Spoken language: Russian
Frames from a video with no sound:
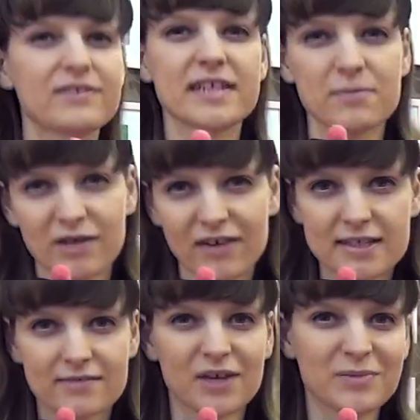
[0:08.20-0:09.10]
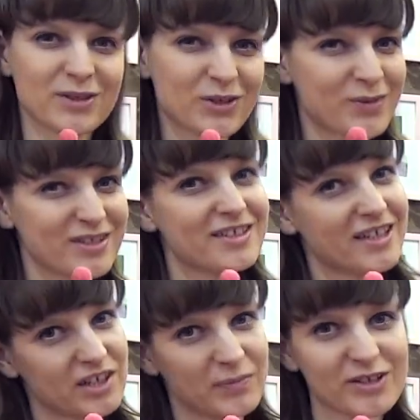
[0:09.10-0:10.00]
Всем привет, с вами Тома с
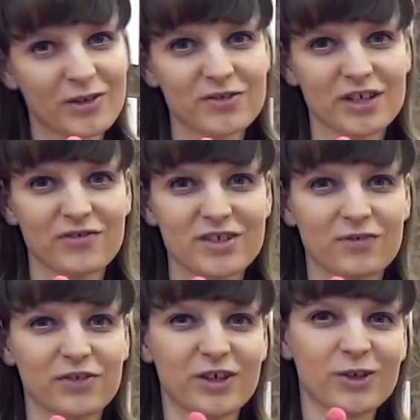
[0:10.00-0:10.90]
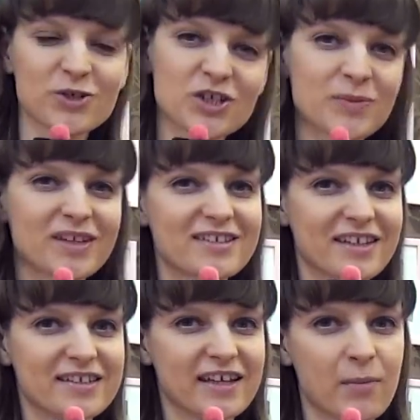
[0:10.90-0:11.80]
10 московской выставки игрушек. Мы на
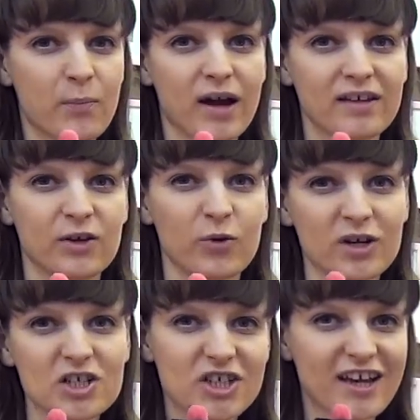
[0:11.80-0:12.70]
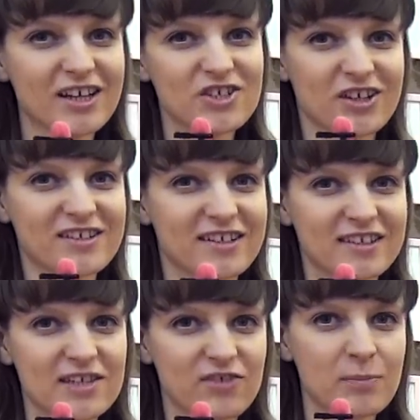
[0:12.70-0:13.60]
стенде компании Orange. Я хочу
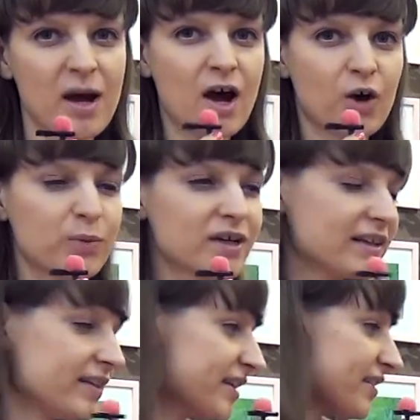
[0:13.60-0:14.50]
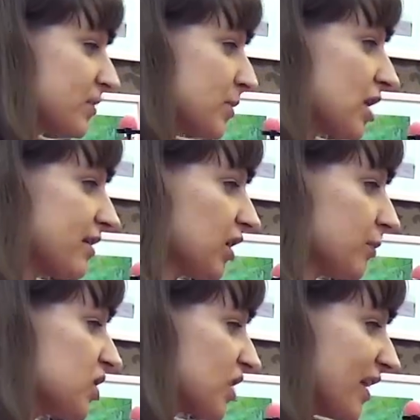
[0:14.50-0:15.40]
рассказать вам об их линейке замечательных
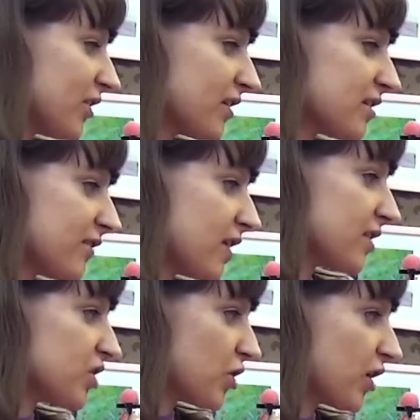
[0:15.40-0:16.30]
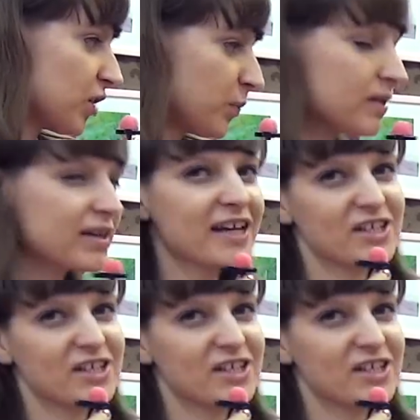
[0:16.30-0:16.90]
мишек, которые называются Chocolate Milk.